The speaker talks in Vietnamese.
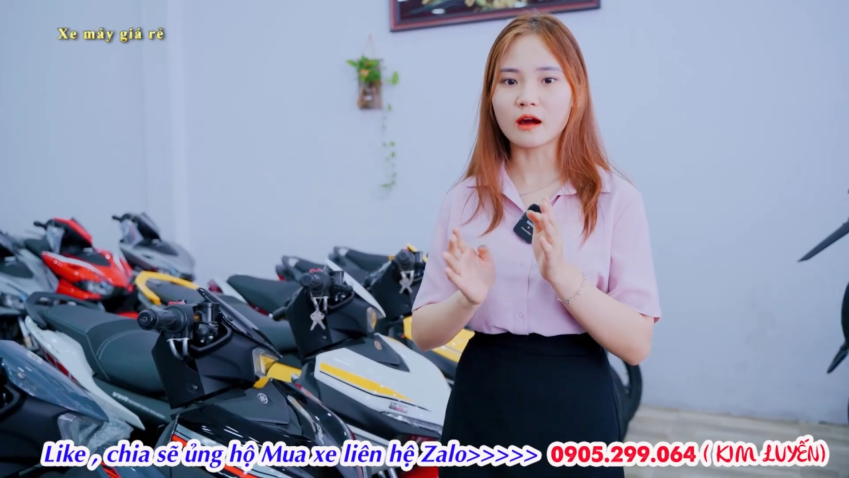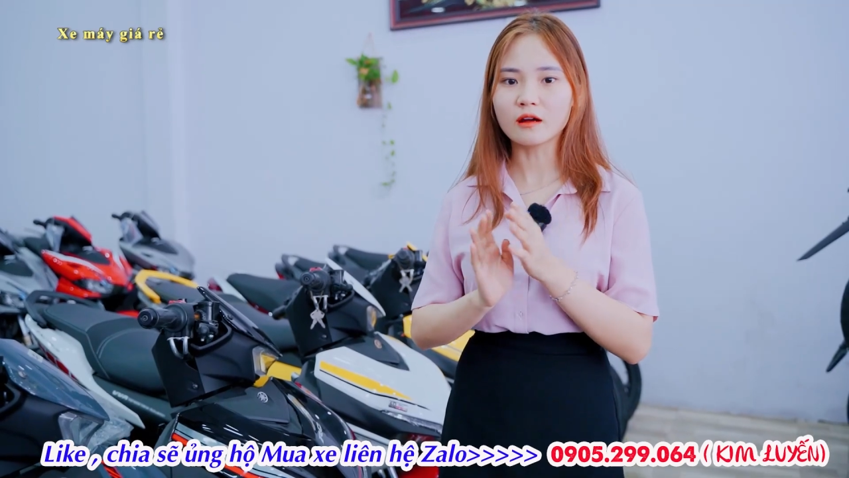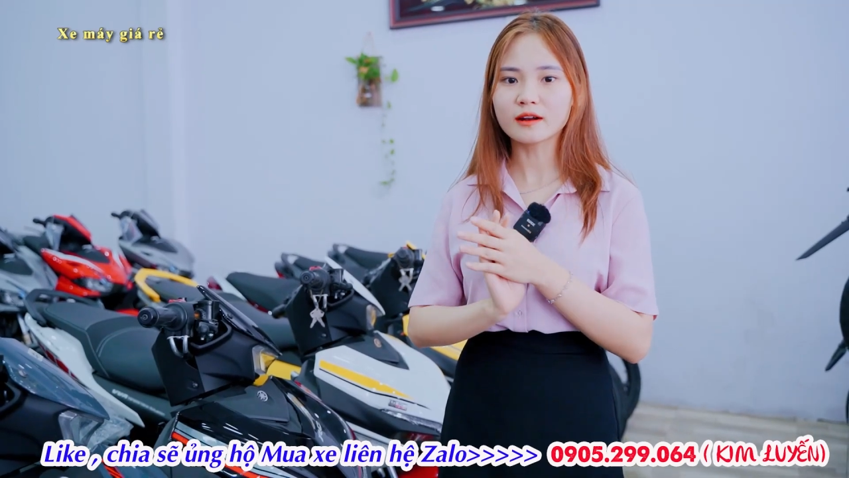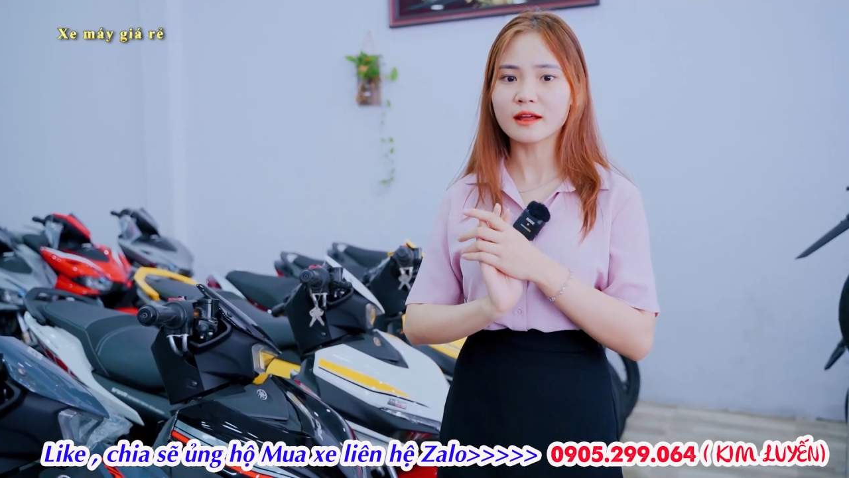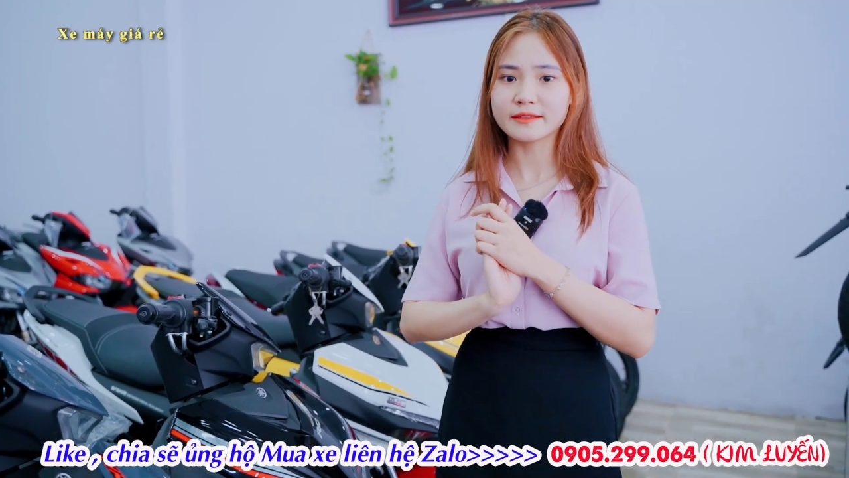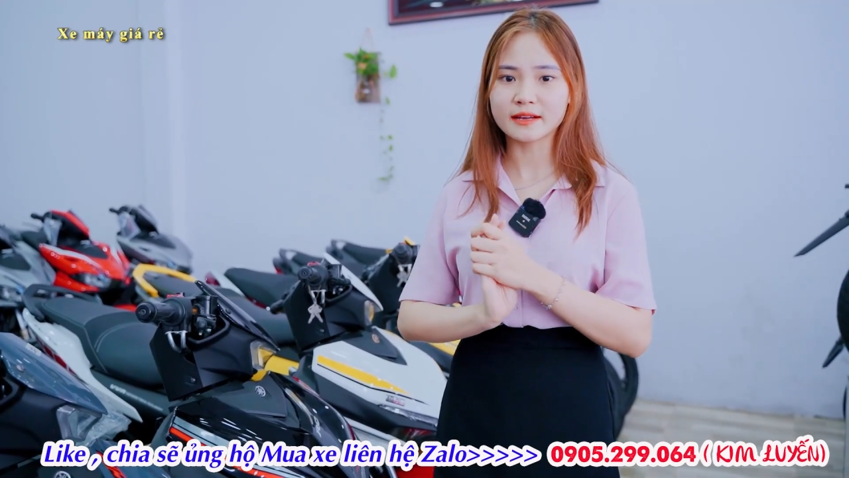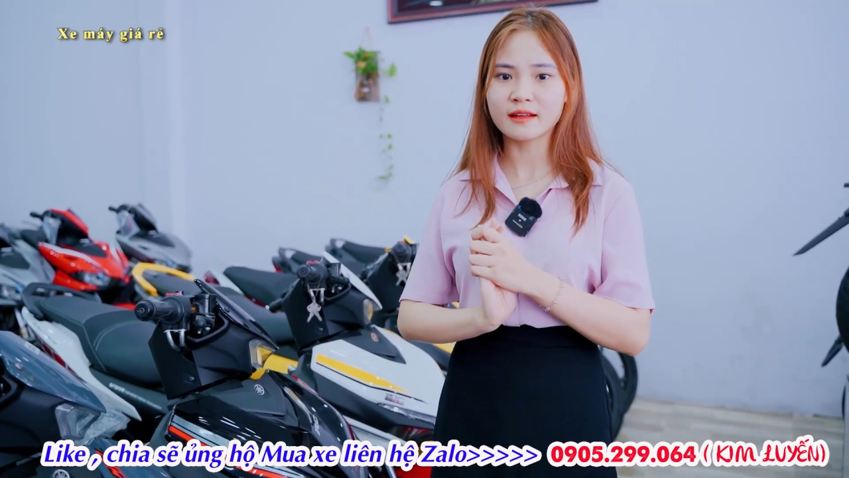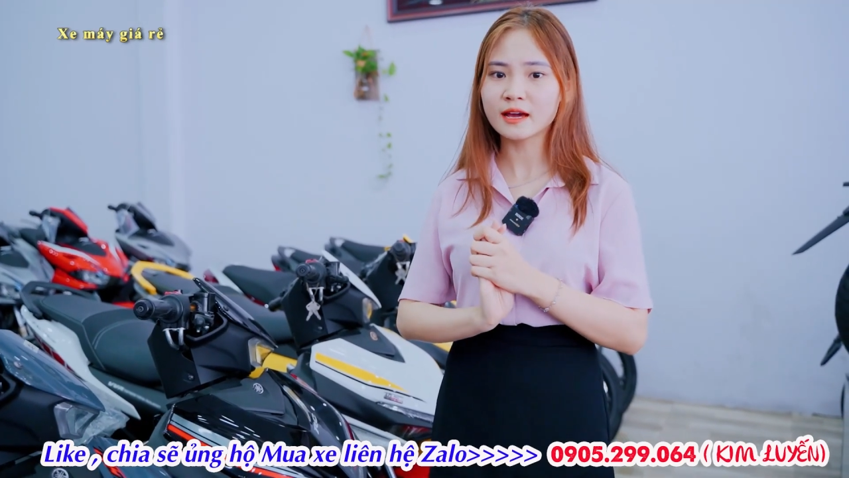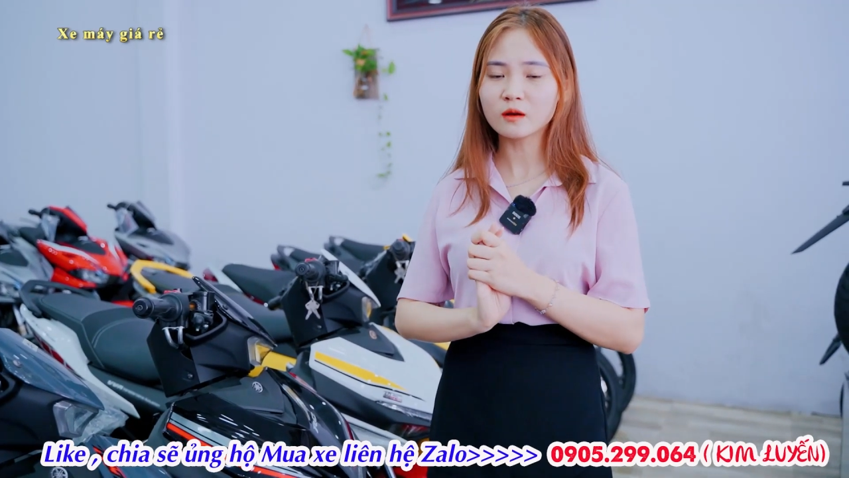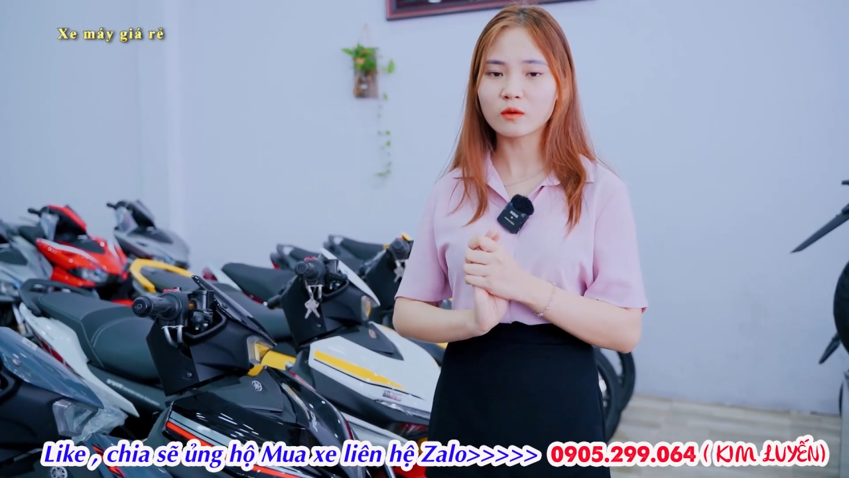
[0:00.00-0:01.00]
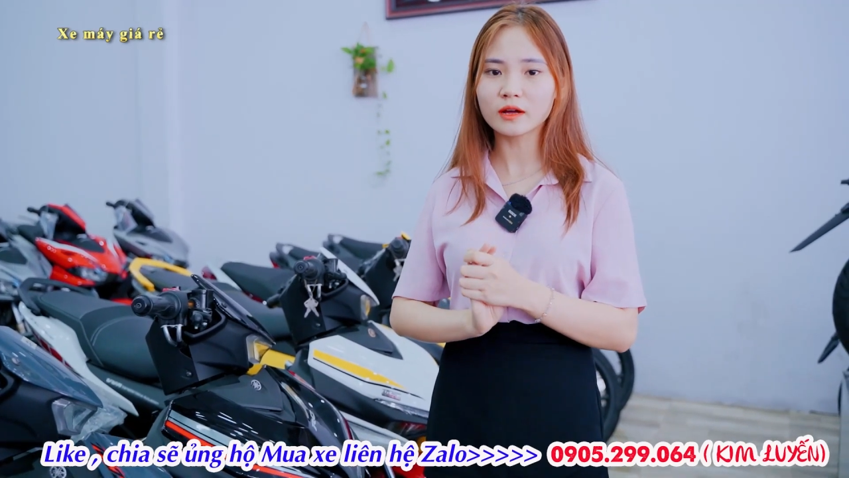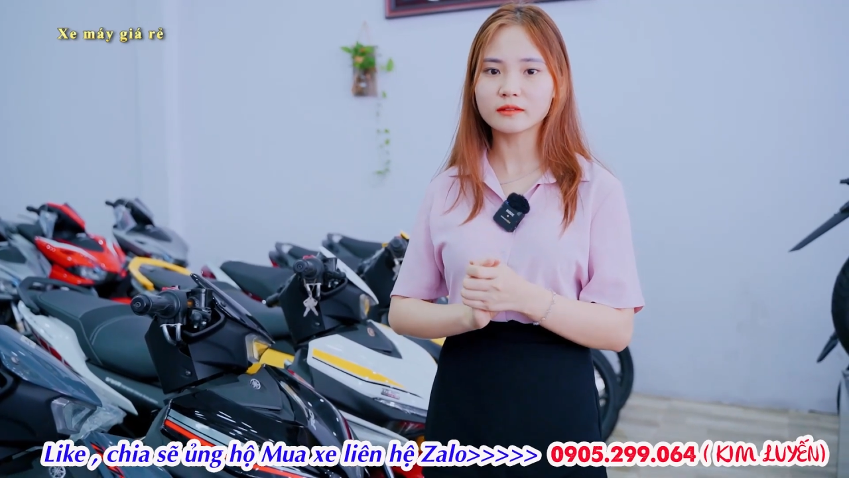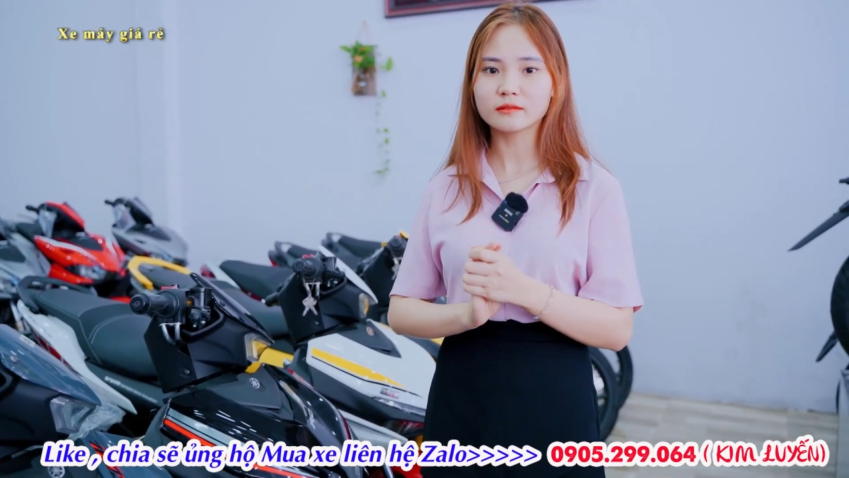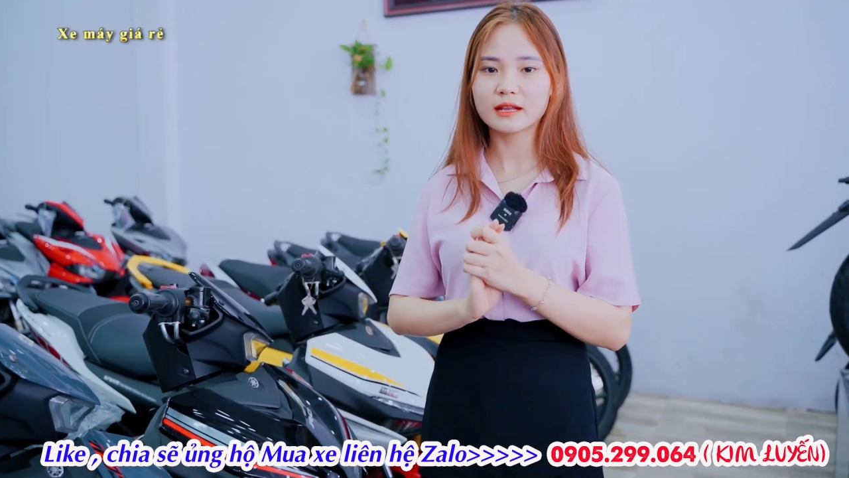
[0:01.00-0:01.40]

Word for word: đó rất là nhanh hết luôn á